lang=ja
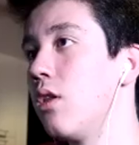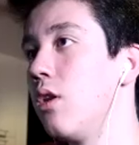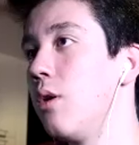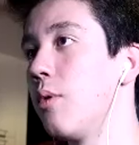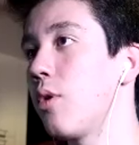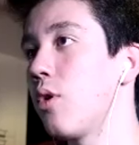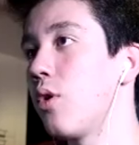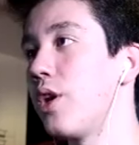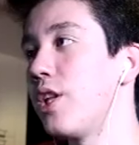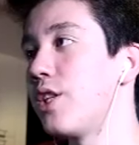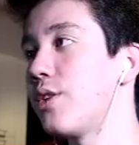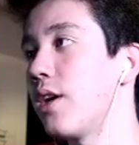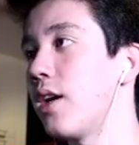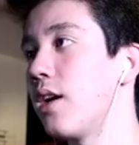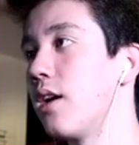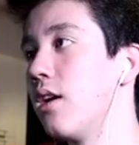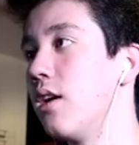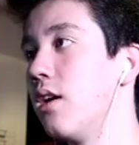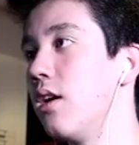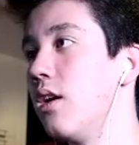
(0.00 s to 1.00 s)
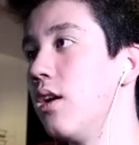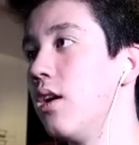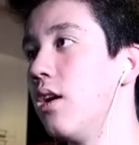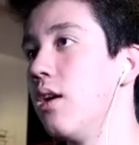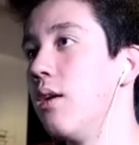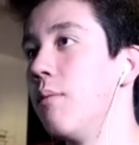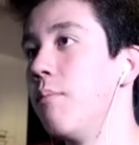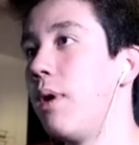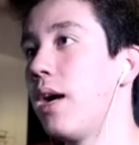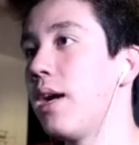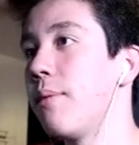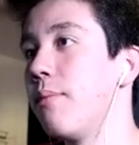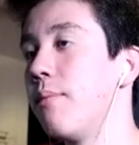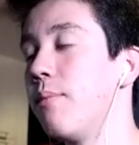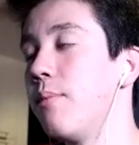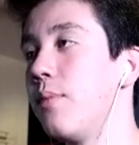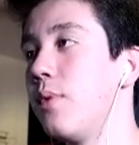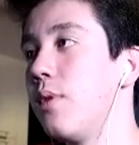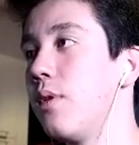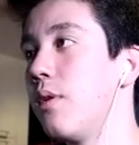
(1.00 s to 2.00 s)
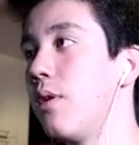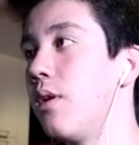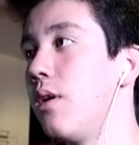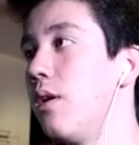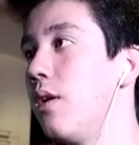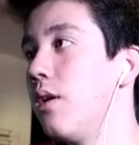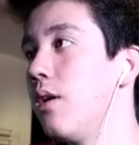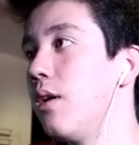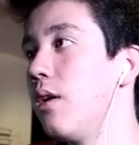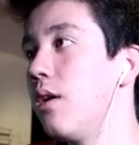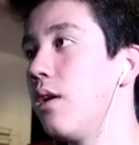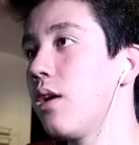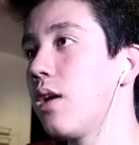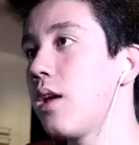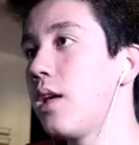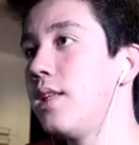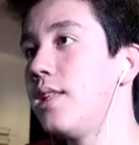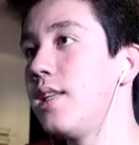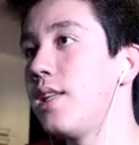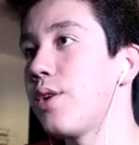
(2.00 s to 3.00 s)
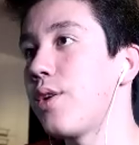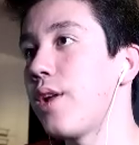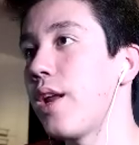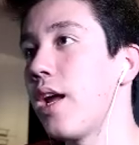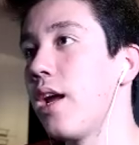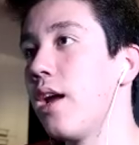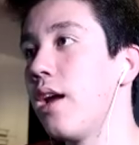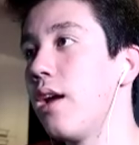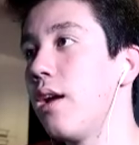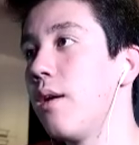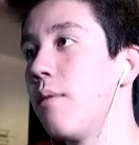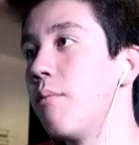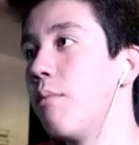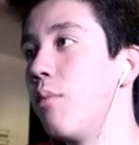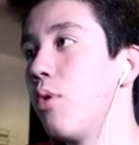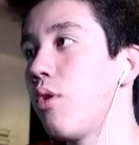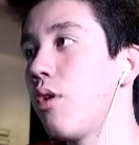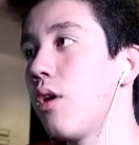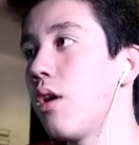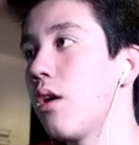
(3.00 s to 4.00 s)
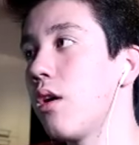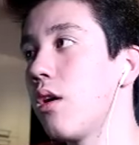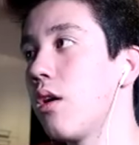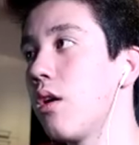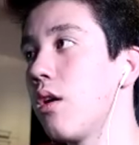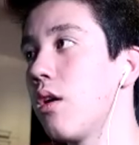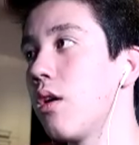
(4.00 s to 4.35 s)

どうも、こんにちは。ば、ん、気づいてくれ。僕は、